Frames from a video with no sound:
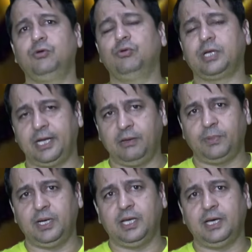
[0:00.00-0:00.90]
को उठाना
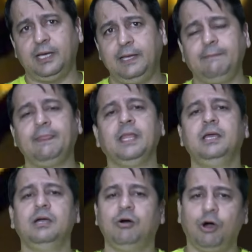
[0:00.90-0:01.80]
पड़ रहा है
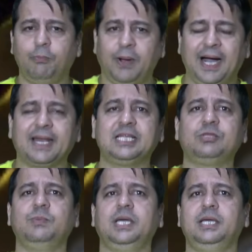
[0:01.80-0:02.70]
और भारत
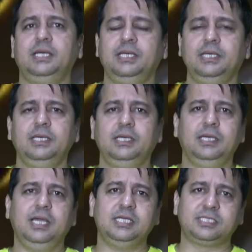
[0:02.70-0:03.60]
में
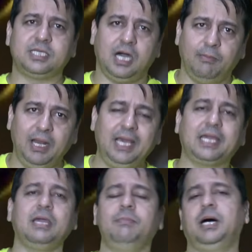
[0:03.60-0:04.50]
इस हमले
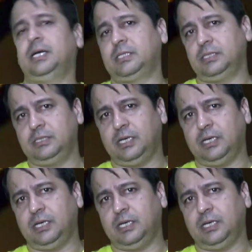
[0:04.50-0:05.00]
के बाद